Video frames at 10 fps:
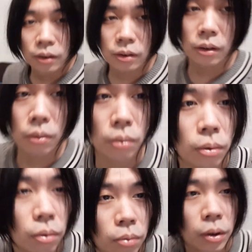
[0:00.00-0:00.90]
チャンネル
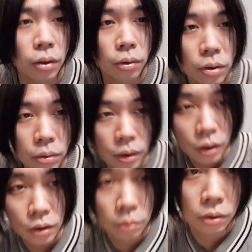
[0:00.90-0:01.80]
登録またよろしくお
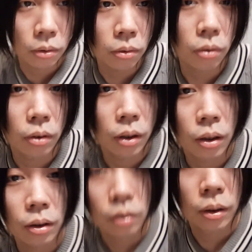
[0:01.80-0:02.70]
願いします。どんどん
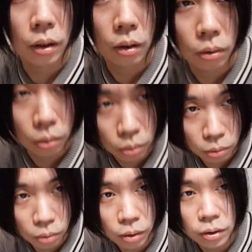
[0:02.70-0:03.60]
ね、ネタを
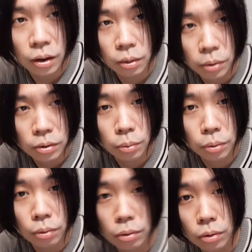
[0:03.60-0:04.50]
投下していきますね。
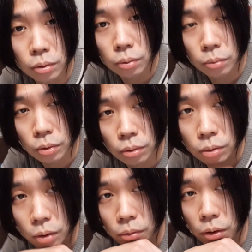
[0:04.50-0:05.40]
ブログもそう
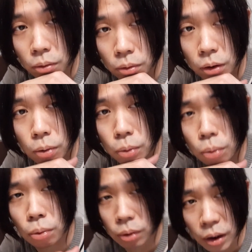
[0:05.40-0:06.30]
ですけど、あと
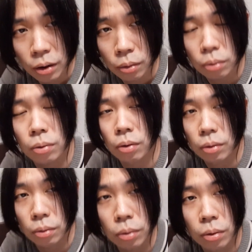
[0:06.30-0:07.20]
ノートね、ノート、
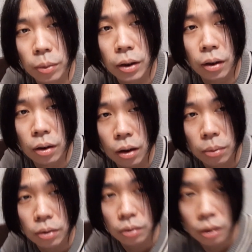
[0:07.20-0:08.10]
どんどんまたやっていき
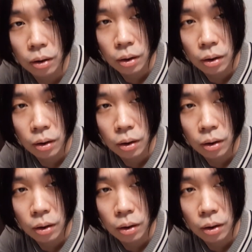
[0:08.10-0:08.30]
ますんで。